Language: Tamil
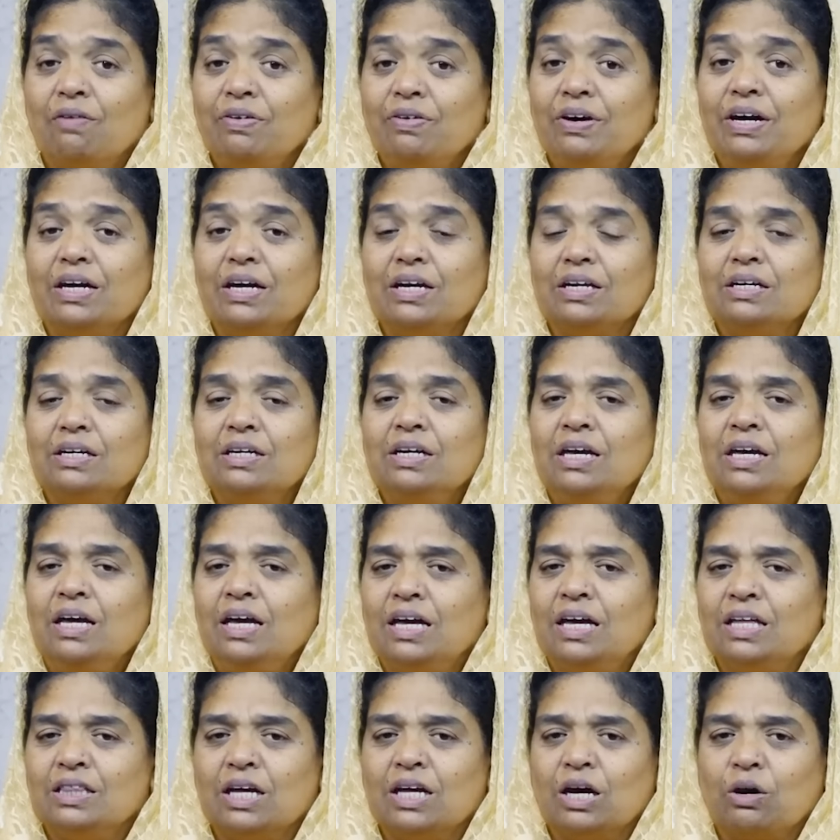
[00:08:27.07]
அவர்
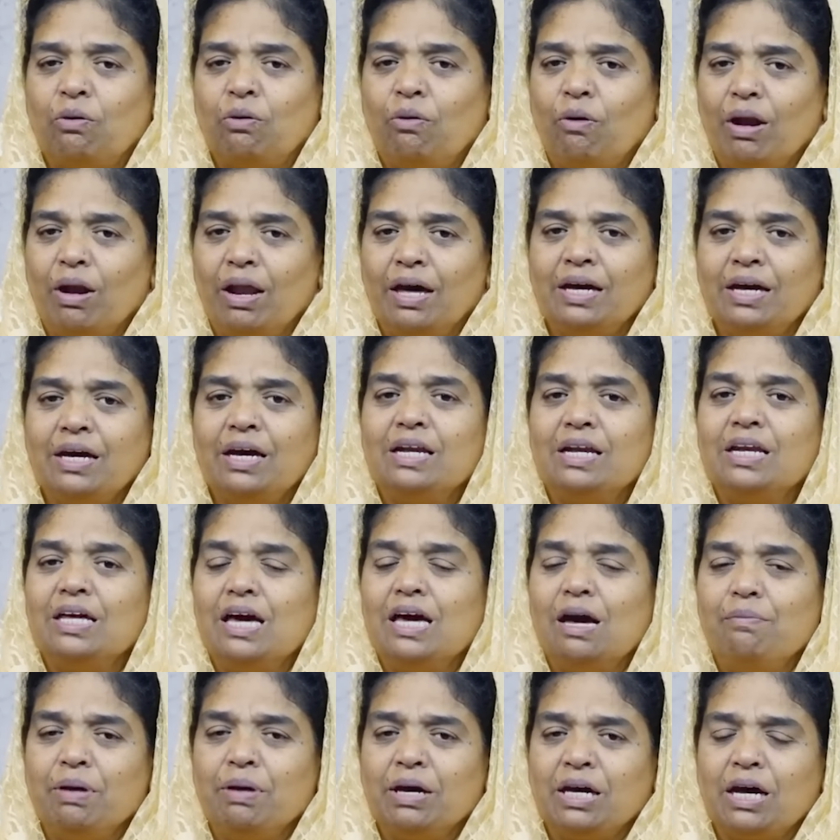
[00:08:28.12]
இந்த கொலைக்கு
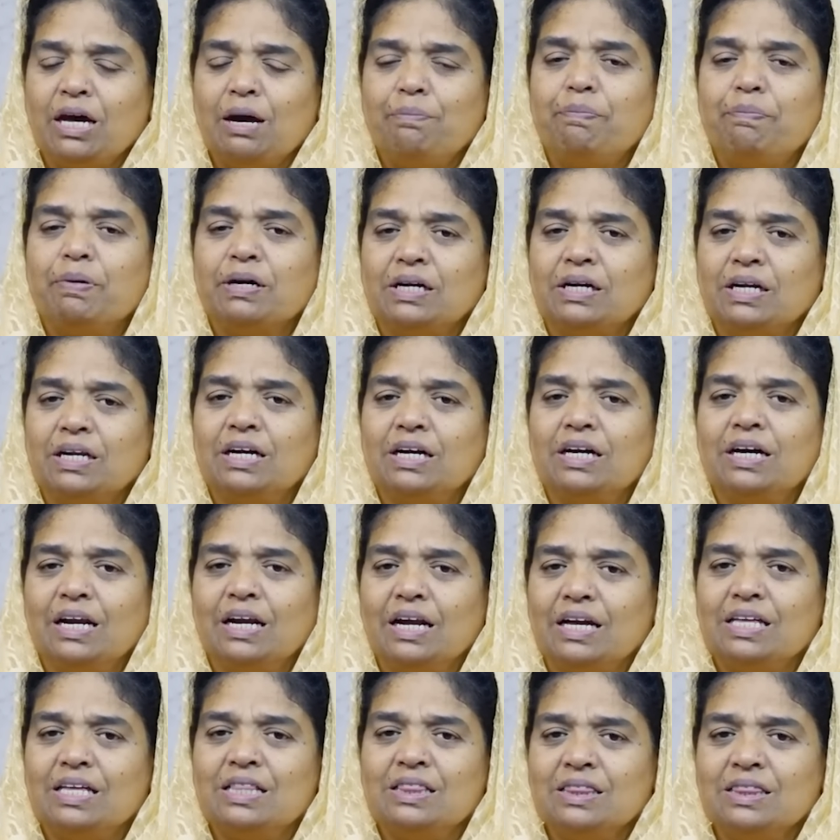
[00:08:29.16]

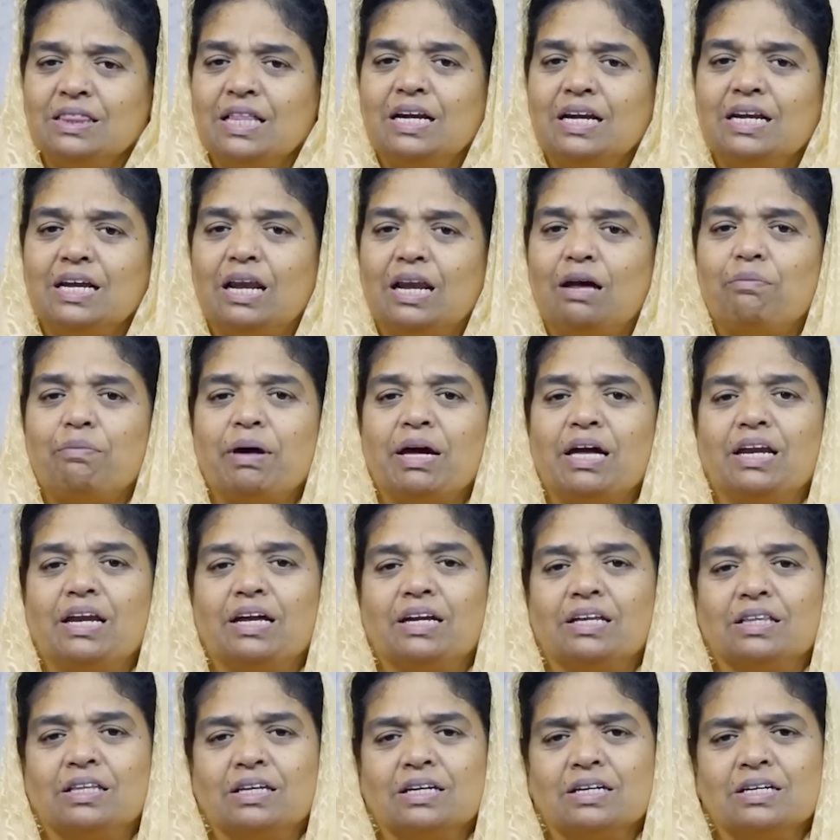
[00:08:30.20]
நியமிக்கப்பட்டிருக்கிற இந்த
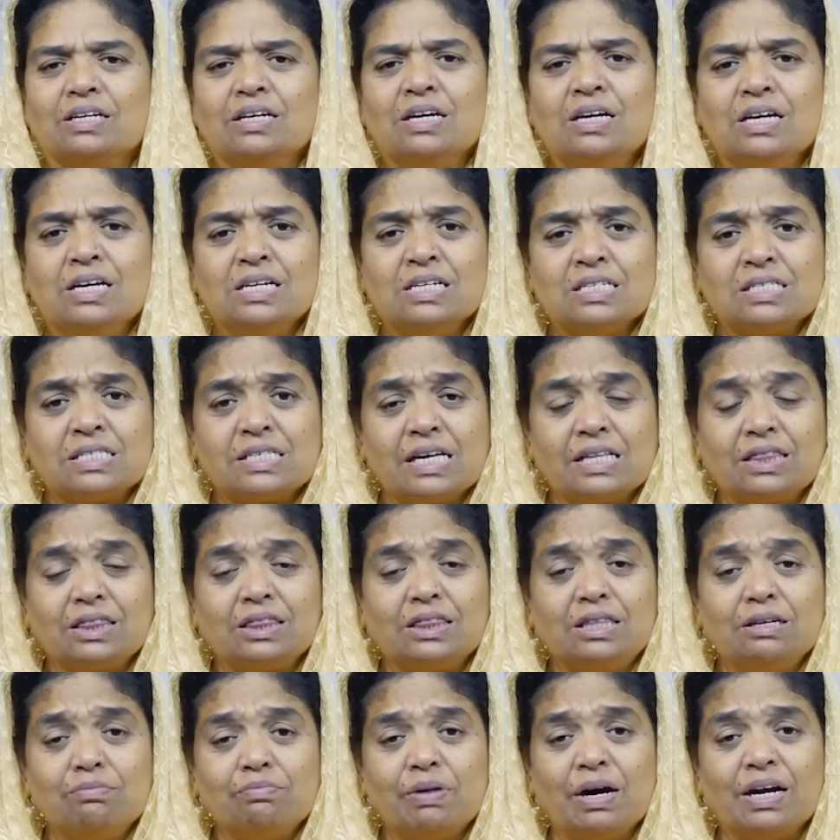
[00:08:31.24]
நிலைமையிலிருந்து
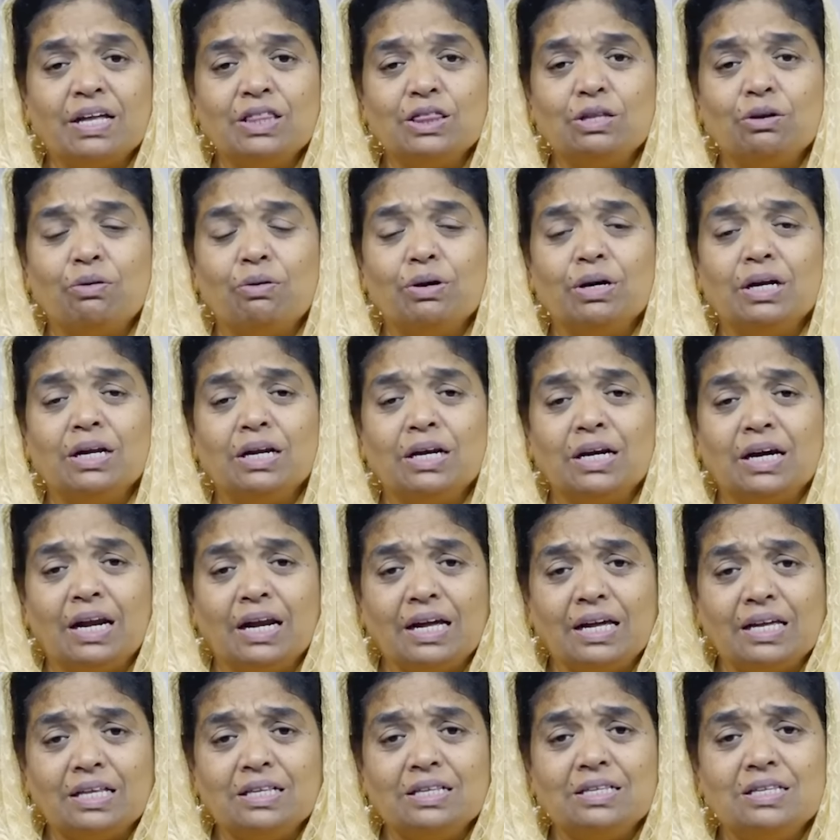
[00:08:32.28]
செத்து மடிந்து
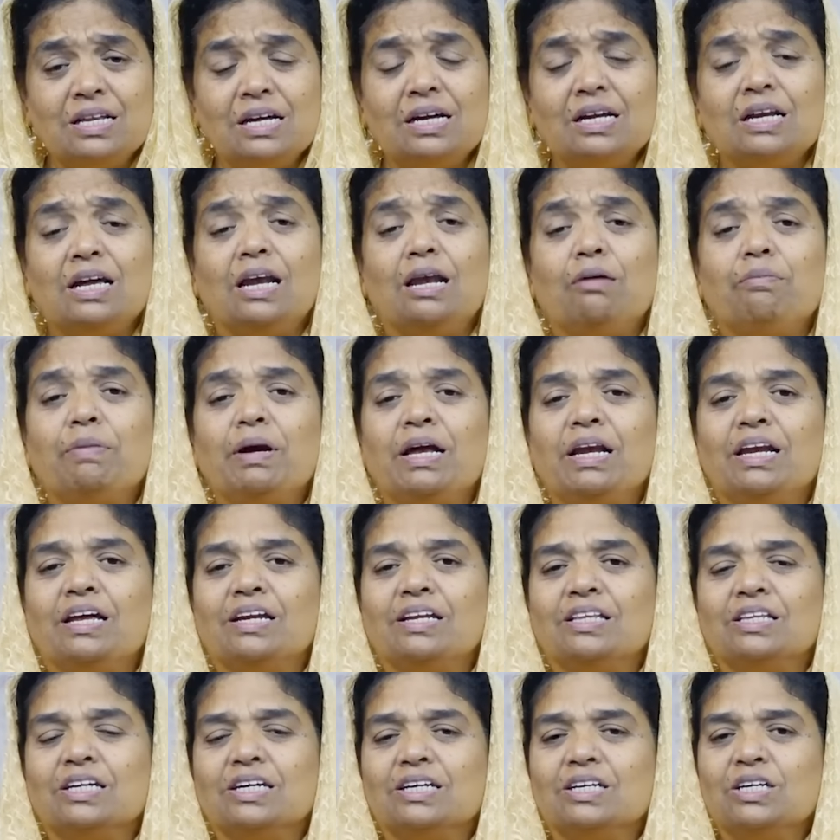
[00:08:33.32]
கொண்டிருக்கிற இந்த
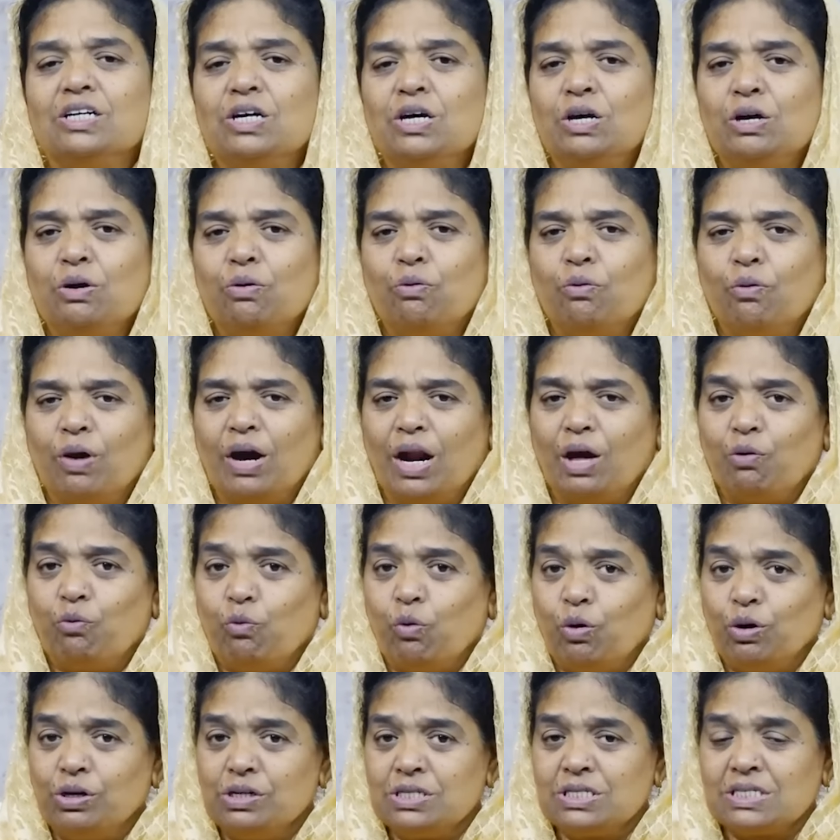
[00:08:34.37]
நிலைமையிலிருந்து உங்களை
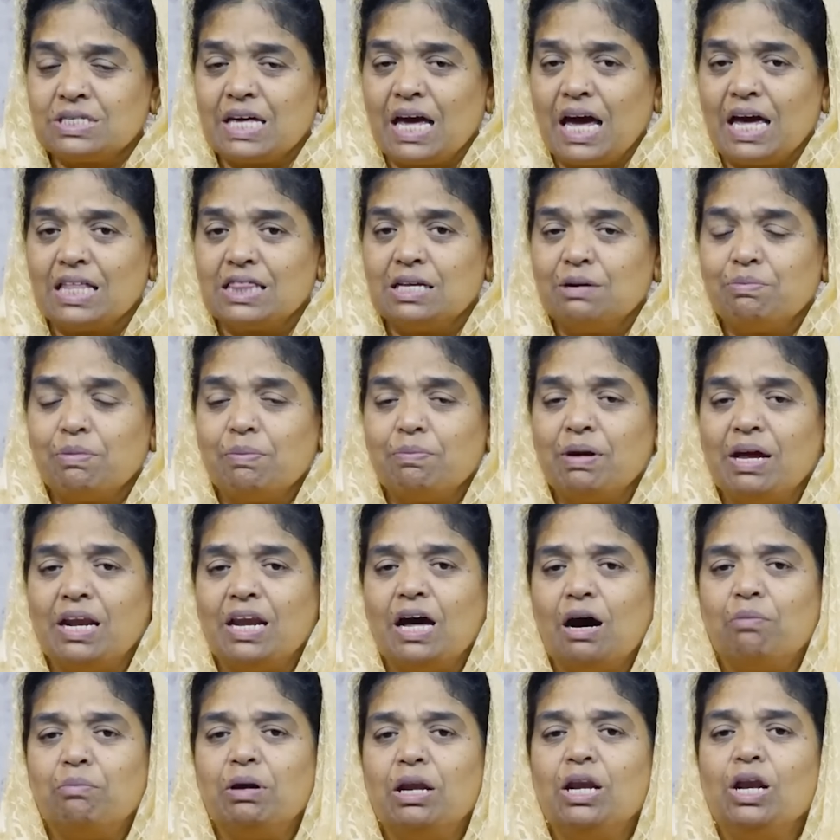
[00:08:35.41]
ஒரு சேதமும்
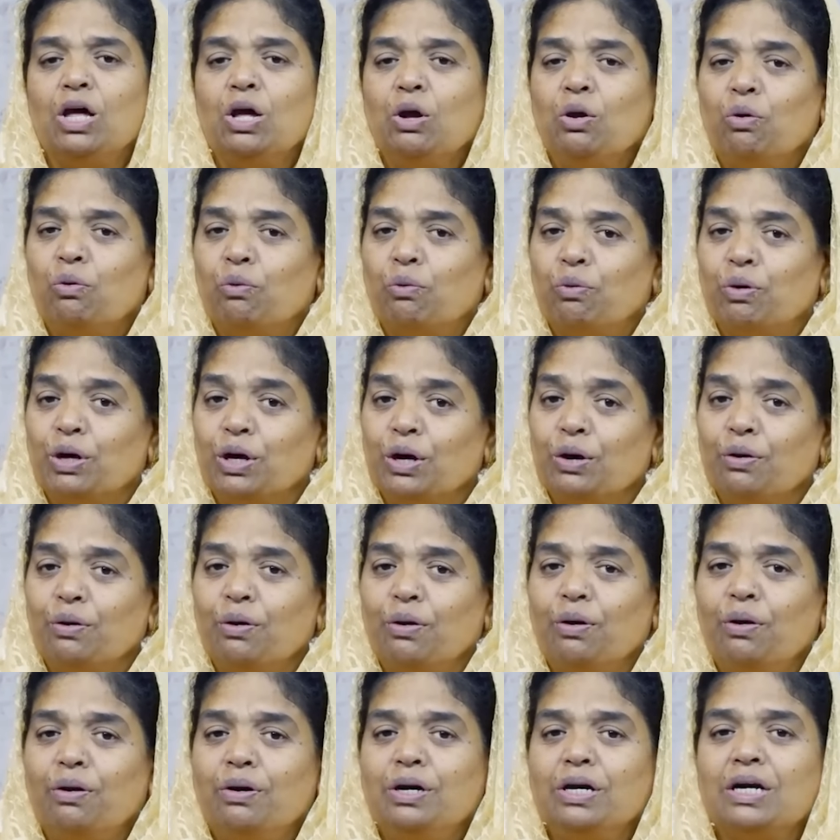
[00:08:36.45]
இல்லாமல்
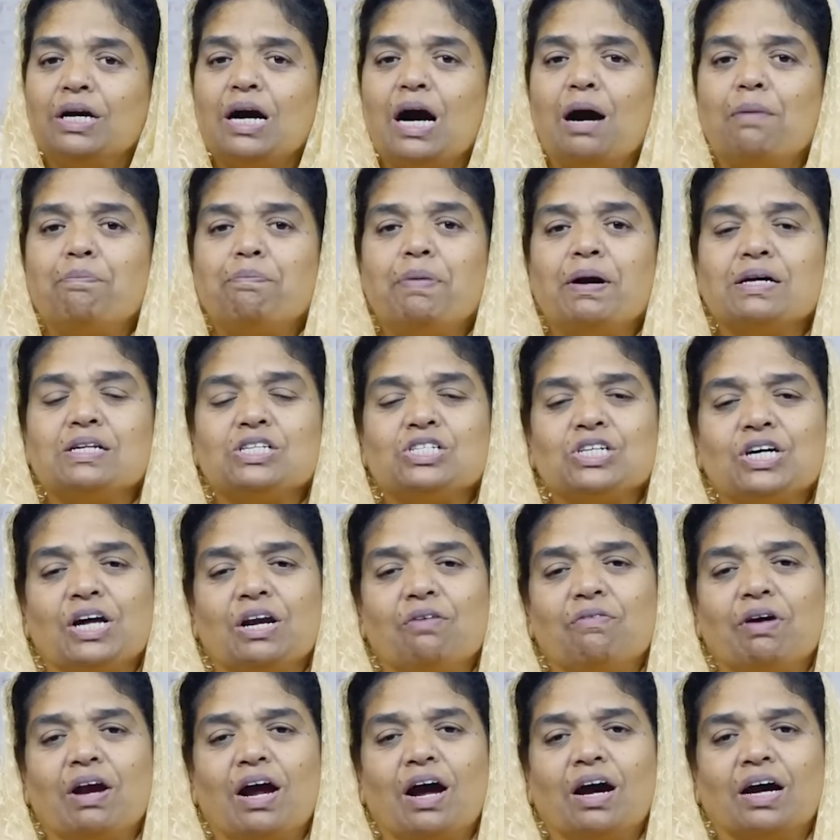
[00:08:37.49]
உயிரோடு
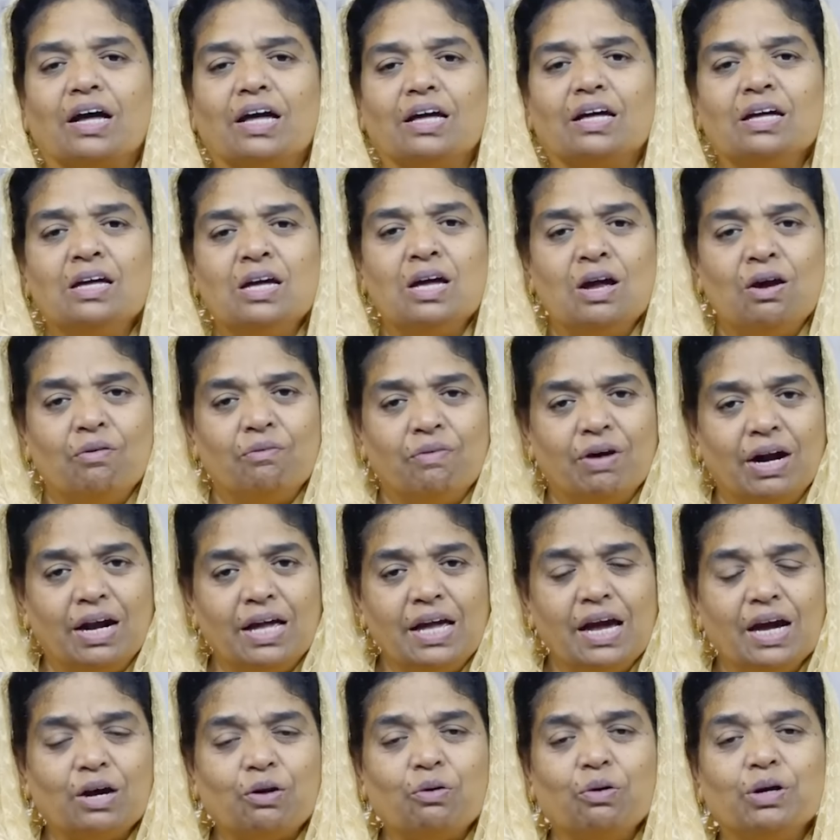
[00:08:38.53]
காப்பாற்றுகிறவராக
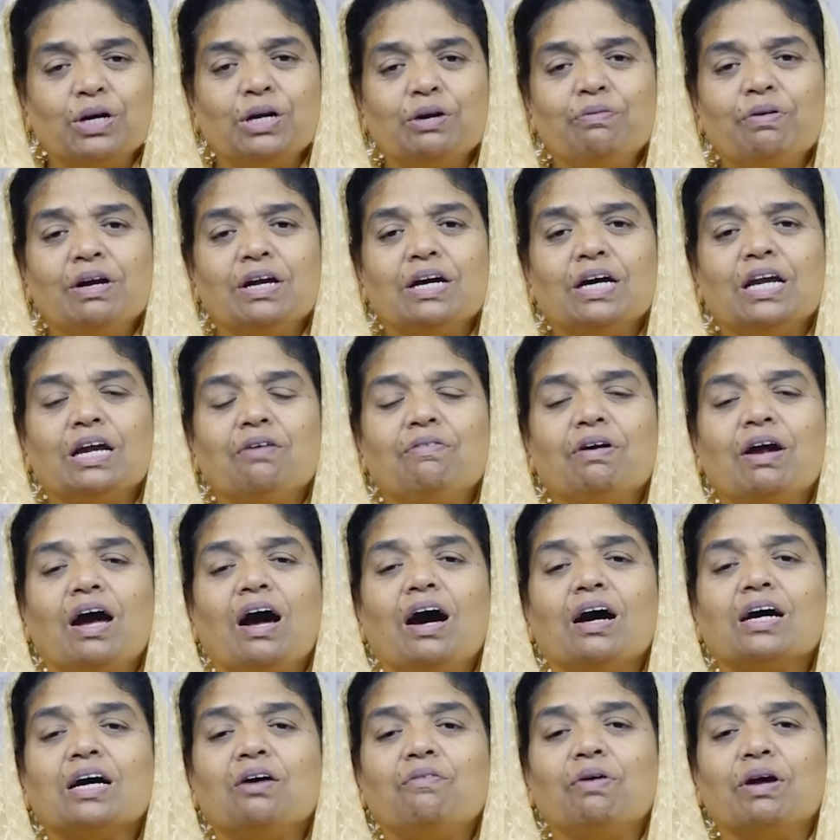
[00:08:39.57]
வெளியே கொண்டு
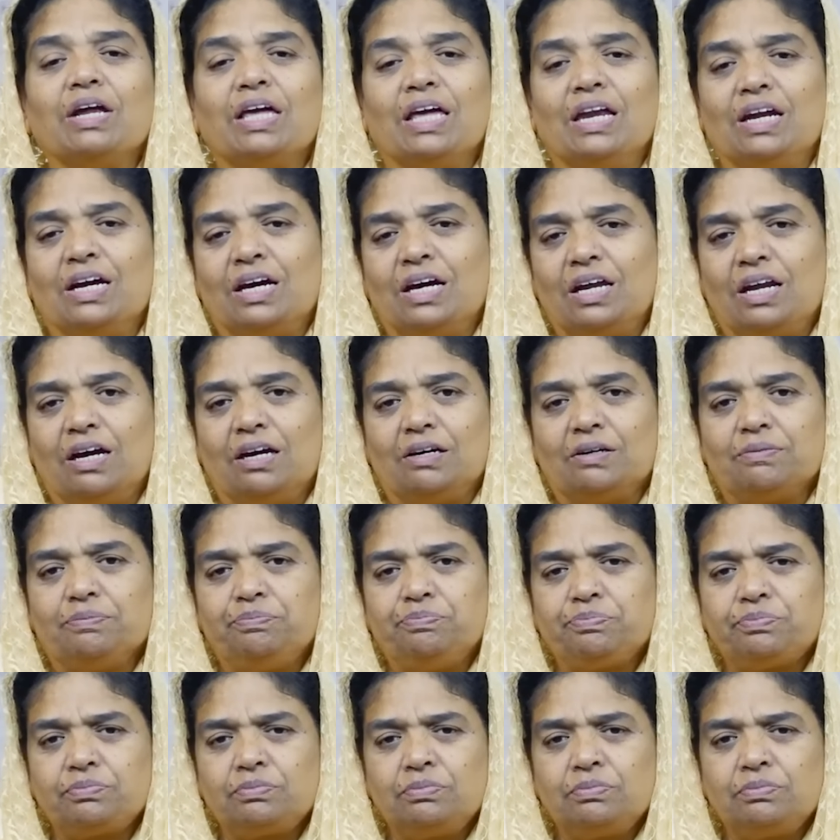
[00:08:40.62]
வருகிறவராக அவர் இருக்கிறார்